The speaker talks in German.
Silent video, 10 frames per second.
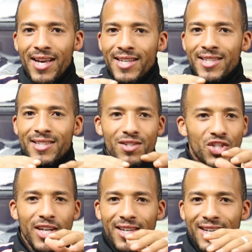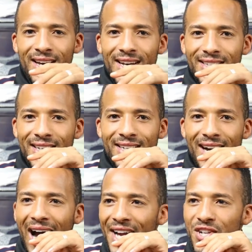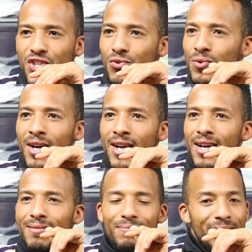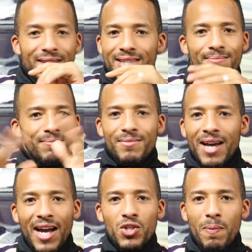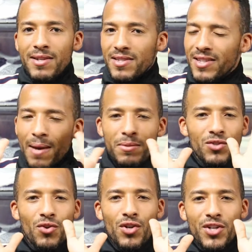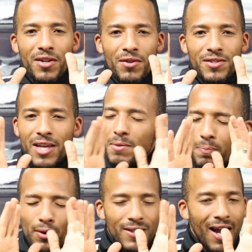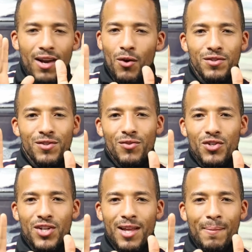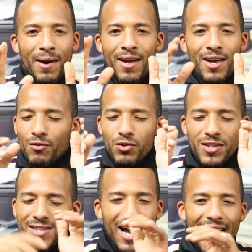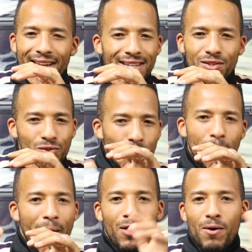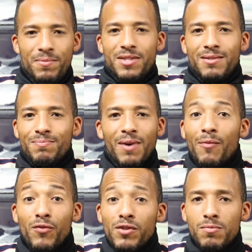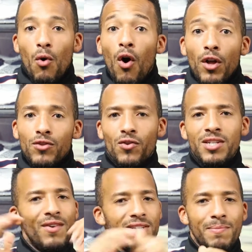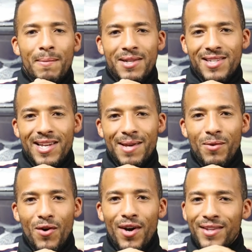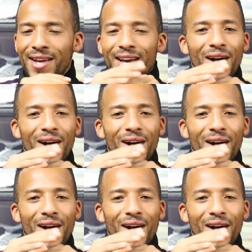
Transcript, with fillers: Ich schicke den einen Schuh kein Spaß, ich kenne mich in Deutschland aus, ich kenne mich brutal aus in Deutschland, aber wo dieser eine Typ herkommt, ich habe von diesem Ort noch nie was in meinem ganzen Leben gehört.